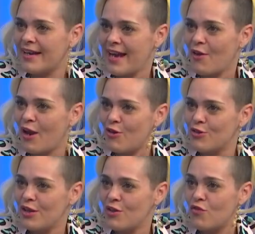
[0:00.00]
creadora de
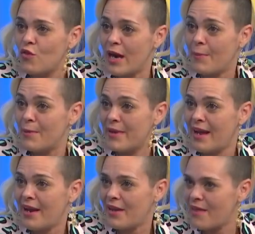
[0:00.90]
contenido. Fue la
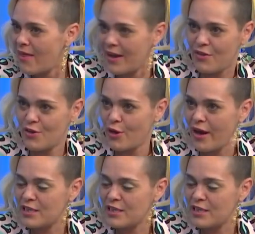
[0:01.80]
primera redada que hicieron en